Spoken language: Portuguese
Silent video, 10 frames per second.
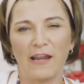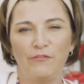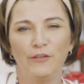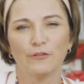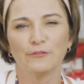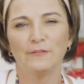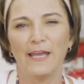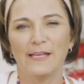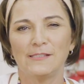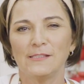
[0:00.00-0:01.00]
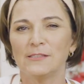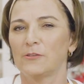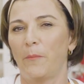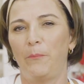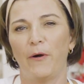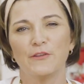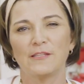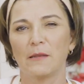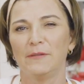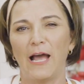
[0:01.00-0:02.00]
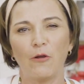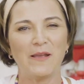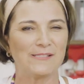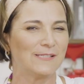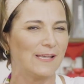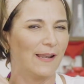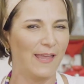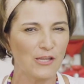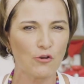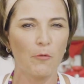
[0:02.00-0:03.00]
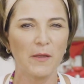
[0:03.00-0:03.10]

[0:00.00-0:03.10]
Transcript: maravilhoso desses só pode terminar com uma excelente